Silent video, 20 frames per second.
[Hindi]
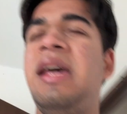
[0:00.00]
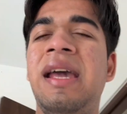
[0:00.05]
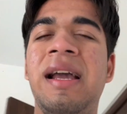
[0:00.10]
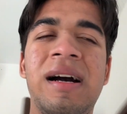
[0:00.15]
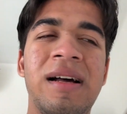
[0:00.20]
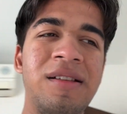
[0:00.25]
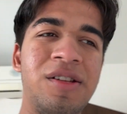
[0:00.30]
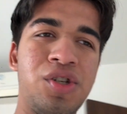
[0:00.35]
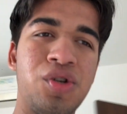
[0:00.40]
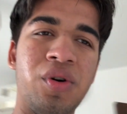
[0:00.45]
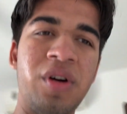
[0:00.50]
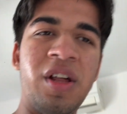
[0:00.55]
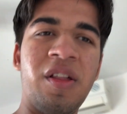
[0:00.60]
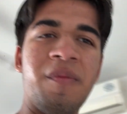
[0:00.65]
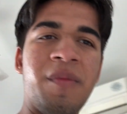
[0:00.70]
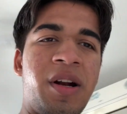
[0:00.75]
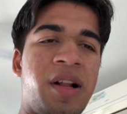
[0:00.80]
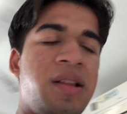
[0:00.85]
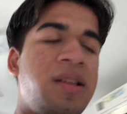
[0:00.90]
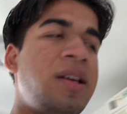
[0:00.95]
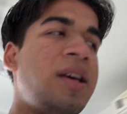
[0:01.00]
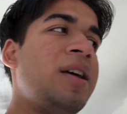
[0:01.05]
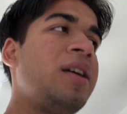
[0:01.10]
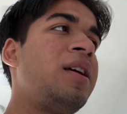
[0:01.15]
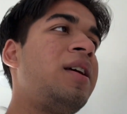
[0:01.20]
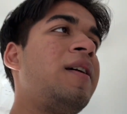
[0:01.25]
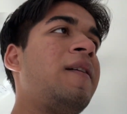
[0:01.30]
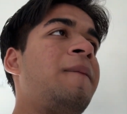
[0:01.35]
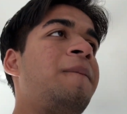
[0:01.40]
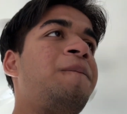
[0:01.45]
एक आधी जोड़ी इसमें डल
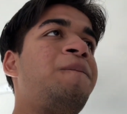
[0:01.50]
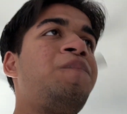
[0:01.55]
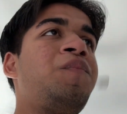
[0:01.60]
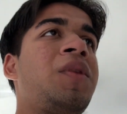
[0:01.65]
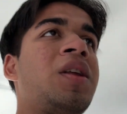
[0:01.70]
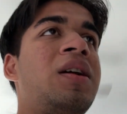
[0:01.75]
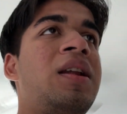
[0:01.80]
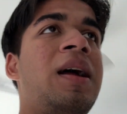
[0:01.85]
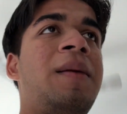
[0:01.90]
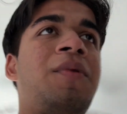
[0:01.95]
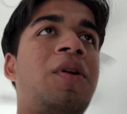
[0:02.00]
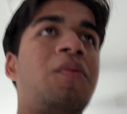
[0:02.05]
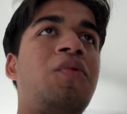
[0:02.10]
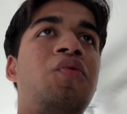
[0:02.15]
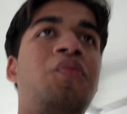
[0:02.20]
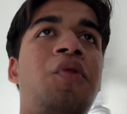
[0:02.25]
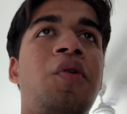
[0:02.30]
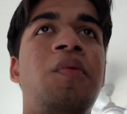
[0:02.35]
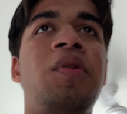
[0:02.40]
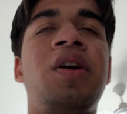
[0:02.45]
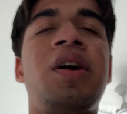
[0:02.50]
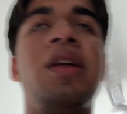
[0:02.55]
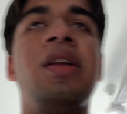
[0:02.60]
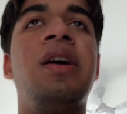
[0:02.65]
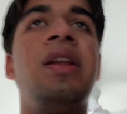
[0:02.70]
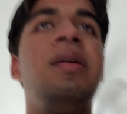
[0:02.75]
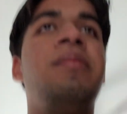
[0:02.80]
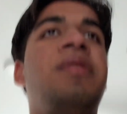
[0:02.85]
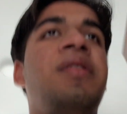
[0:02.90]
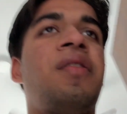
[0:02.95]
जाएगी लैपटॉप लैपटॉप लेके
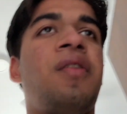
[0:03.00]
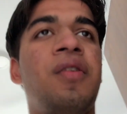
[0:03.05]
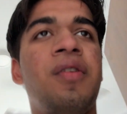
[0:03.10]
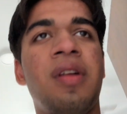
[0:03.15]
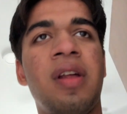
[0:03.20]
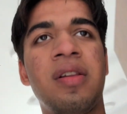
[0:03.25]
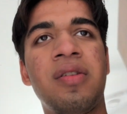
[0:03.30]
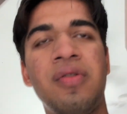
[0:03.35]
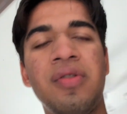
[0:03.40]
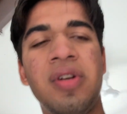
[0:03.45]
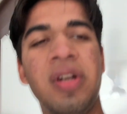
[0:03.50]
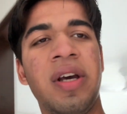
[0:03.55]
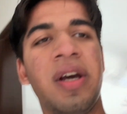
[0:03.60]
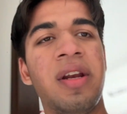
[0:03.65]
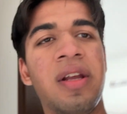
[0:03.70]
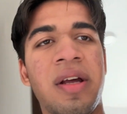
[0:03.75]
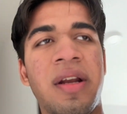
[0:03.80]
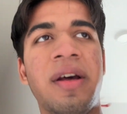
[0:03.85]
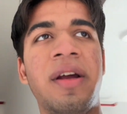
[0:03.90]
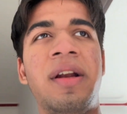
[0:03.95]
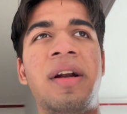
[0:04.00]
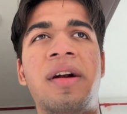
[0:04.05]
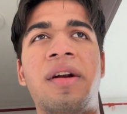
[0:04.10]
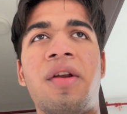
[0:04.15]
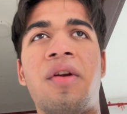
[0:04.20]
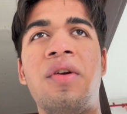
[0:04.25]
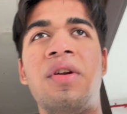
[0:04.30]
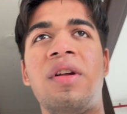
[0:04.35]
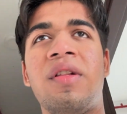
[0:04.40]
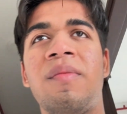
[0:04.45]
जाना है बस और ज्यादा कुछ लेके नहीं जाना
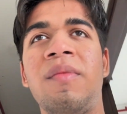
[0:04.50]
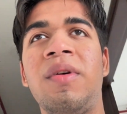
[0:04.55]
इलेक्ट्रॉनिक्स